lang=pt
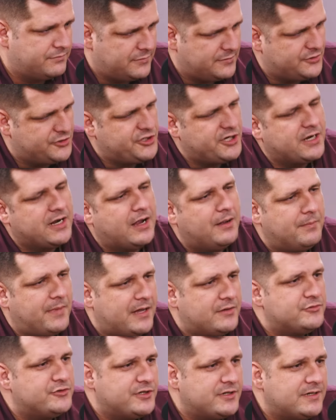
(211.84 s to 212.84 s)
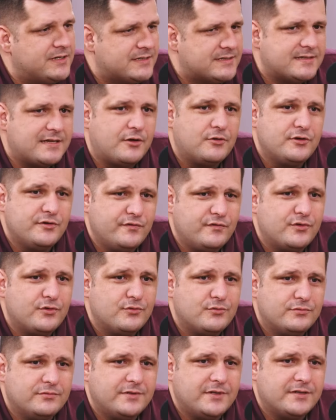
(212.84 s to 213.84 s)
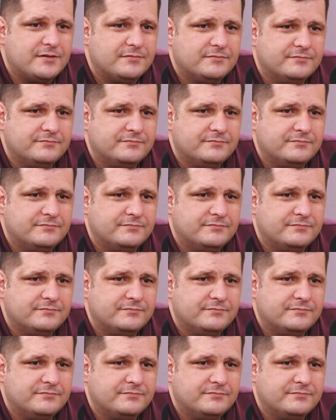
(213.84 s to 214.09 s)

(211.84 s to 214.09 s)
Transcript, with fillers: tinha acabado de lançar o livro 1, um, né?